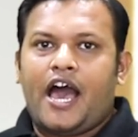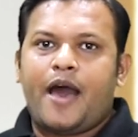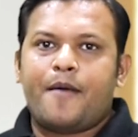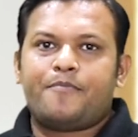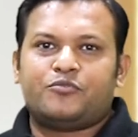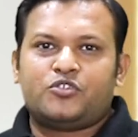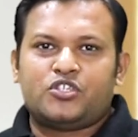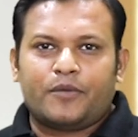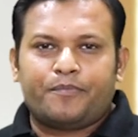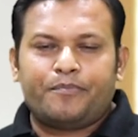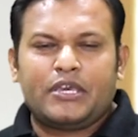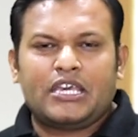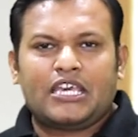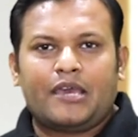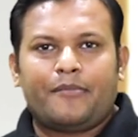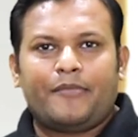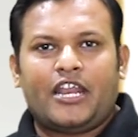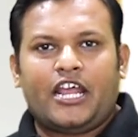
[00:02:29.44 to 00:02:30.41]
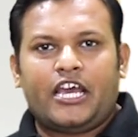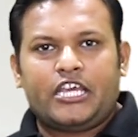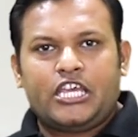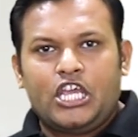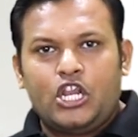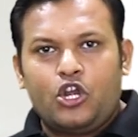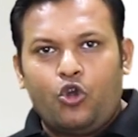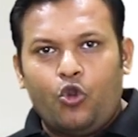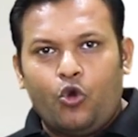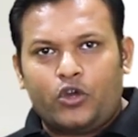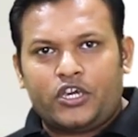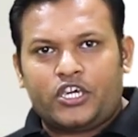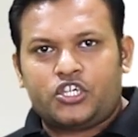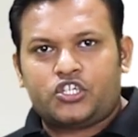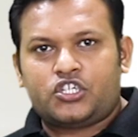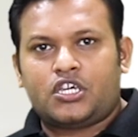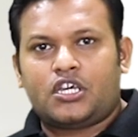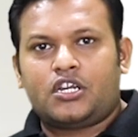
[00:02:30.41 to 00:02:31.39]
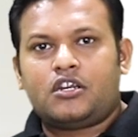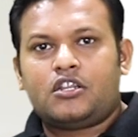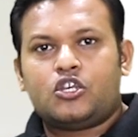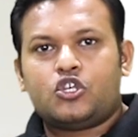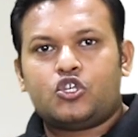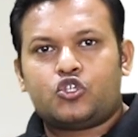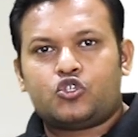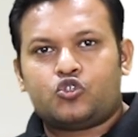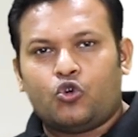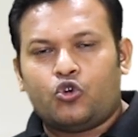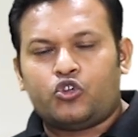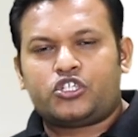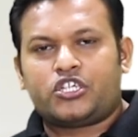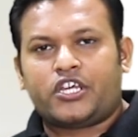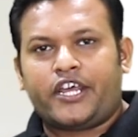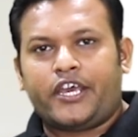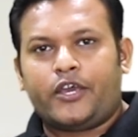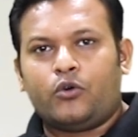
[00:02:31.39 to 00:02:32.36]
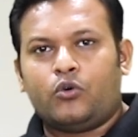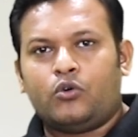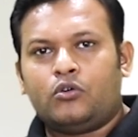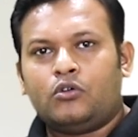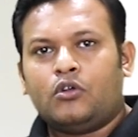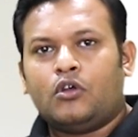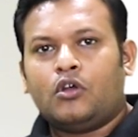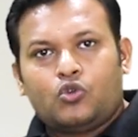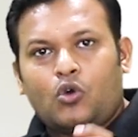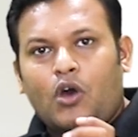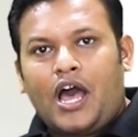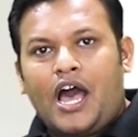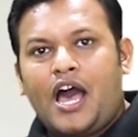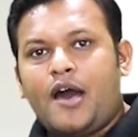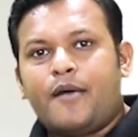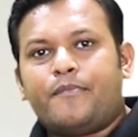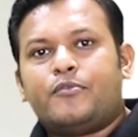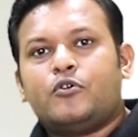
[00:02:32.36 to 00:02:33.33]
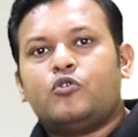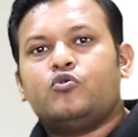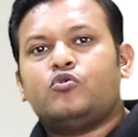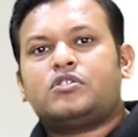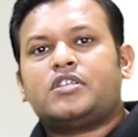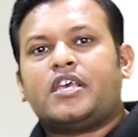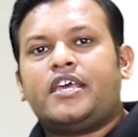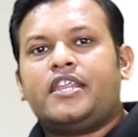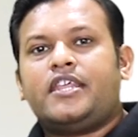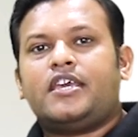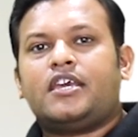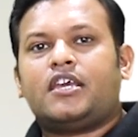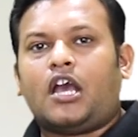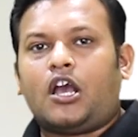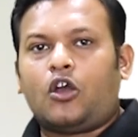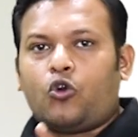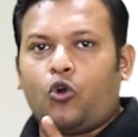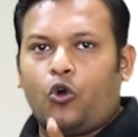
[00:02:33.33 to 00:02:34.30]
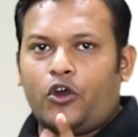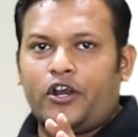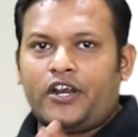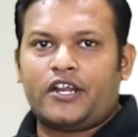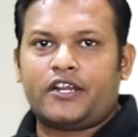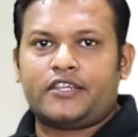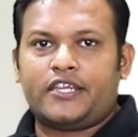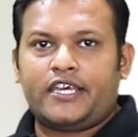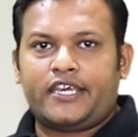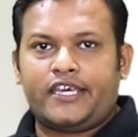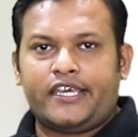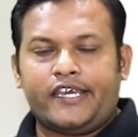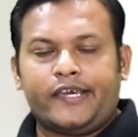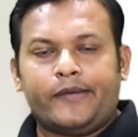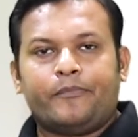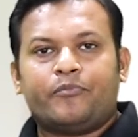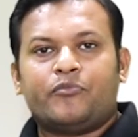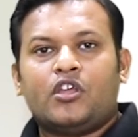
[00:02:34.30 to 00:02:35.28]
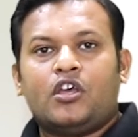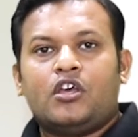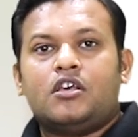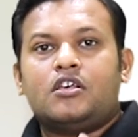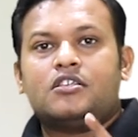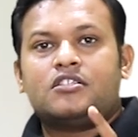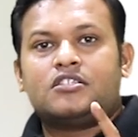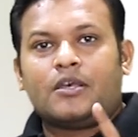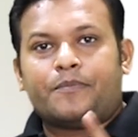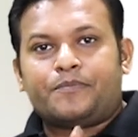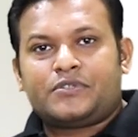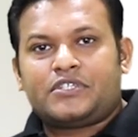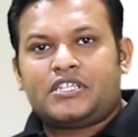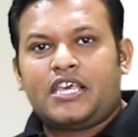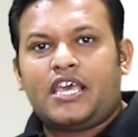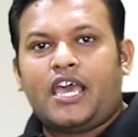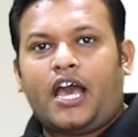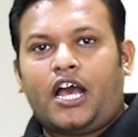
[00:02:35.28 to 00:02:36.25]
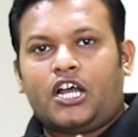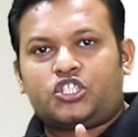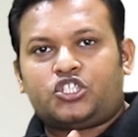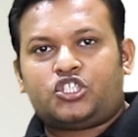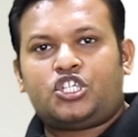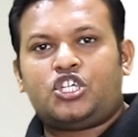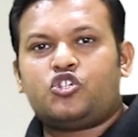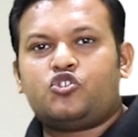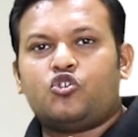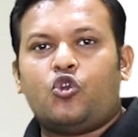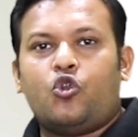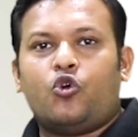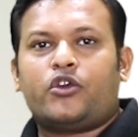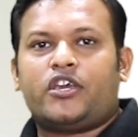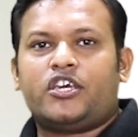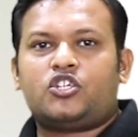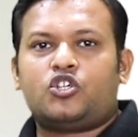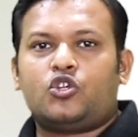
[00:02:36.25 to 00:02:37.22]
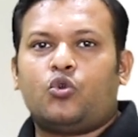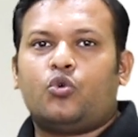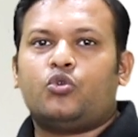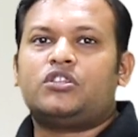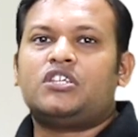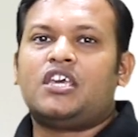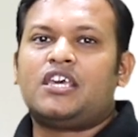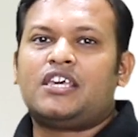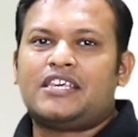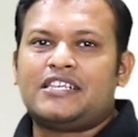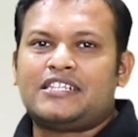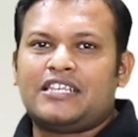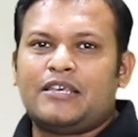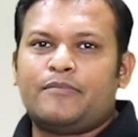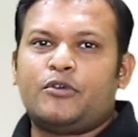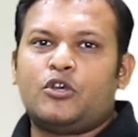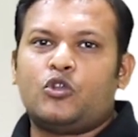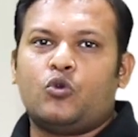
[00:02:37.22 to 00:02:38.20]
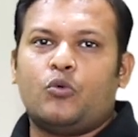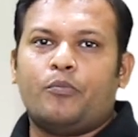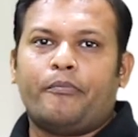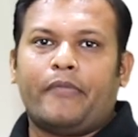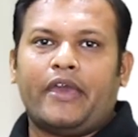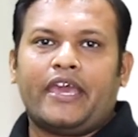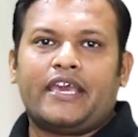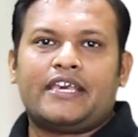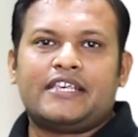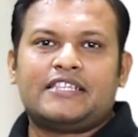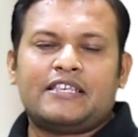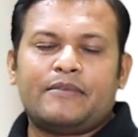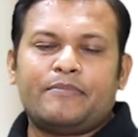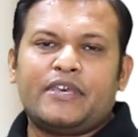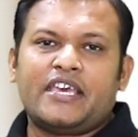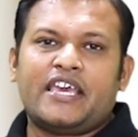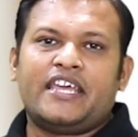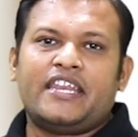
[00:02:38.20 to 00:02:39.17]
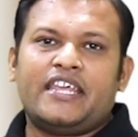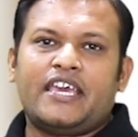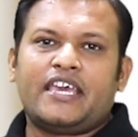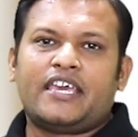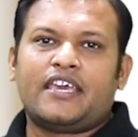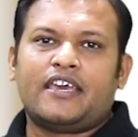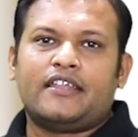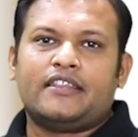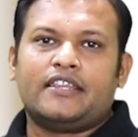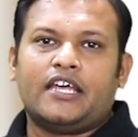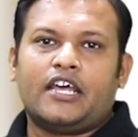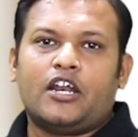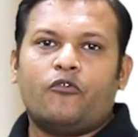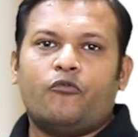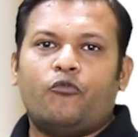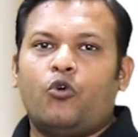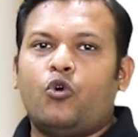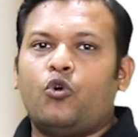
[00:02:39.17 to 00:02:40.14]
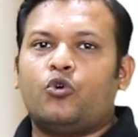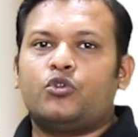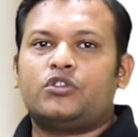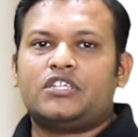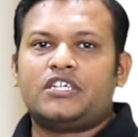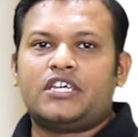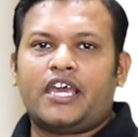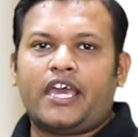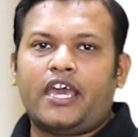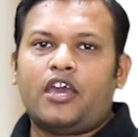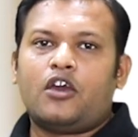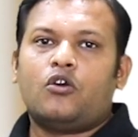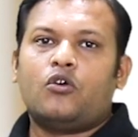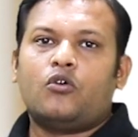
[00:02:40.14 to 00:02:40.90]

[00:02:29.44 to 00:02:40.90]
आप जब भी कैमरा की लोकेशन सोच रहे हो तो आप उस एरिया का कॉर्नर देखिए सबसे अच्छी जो लोकेशन होती है किसी भी रूम में किसी भी एरिए के अंदर वो होती है